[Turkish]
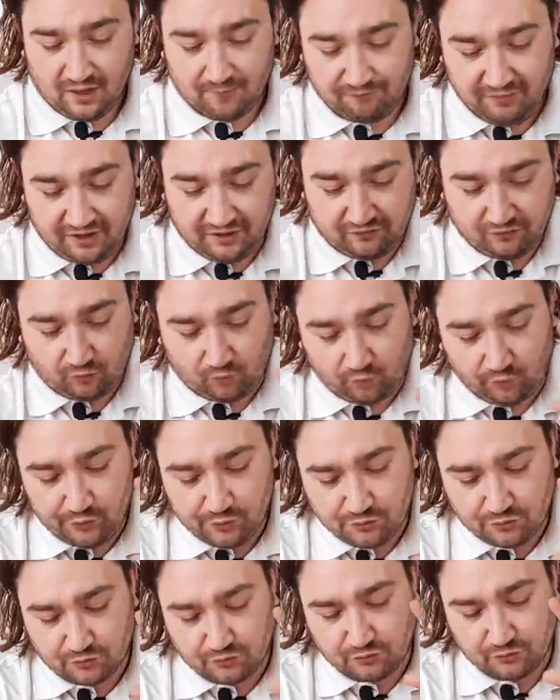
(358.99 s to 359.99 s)
1.
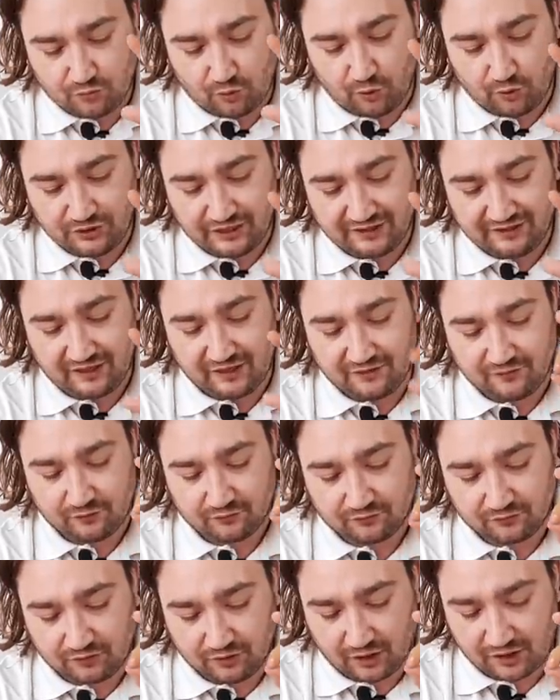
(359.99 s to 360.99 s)
Oyuncunun ödenen
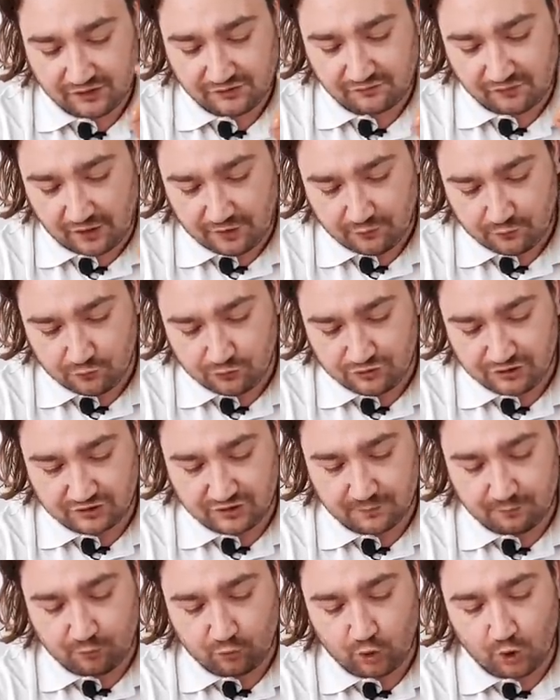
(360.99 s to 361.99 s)
transfer
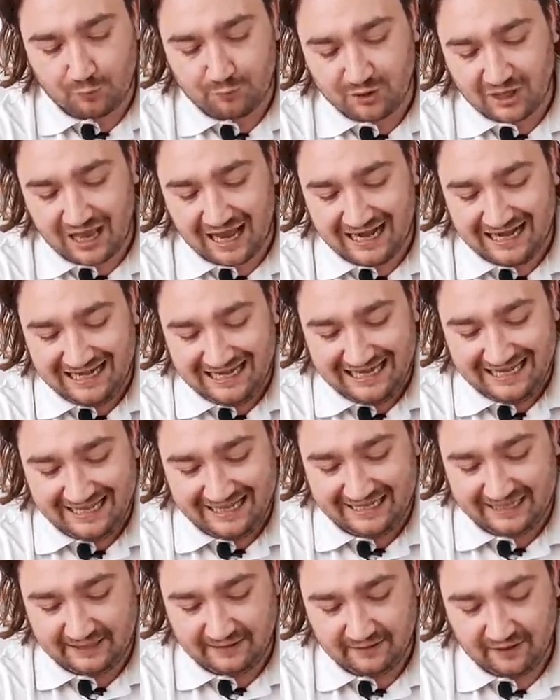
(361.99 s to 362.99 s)
ücreti Premier
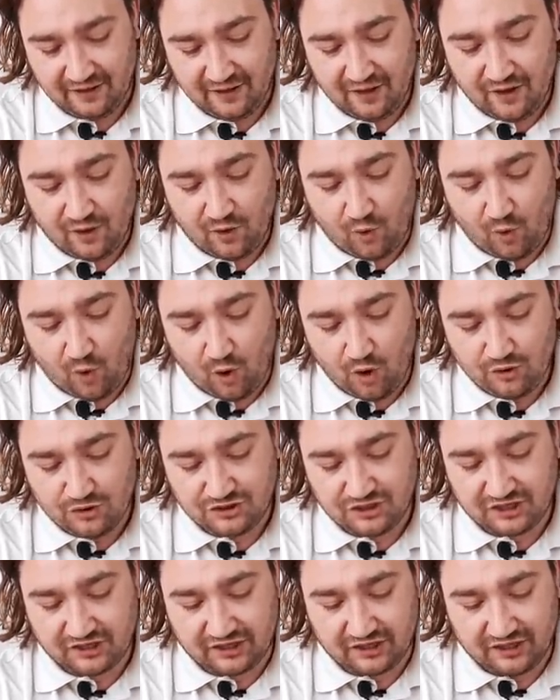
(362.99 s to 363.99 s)
Lig'in
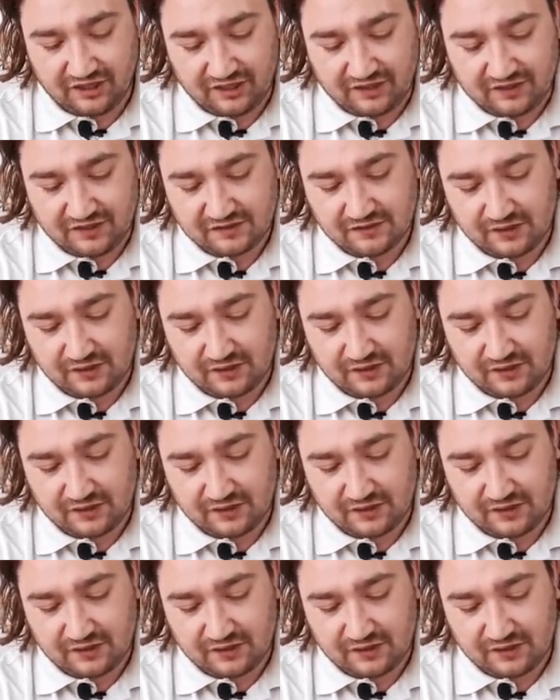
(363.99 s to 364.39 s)
önceki 2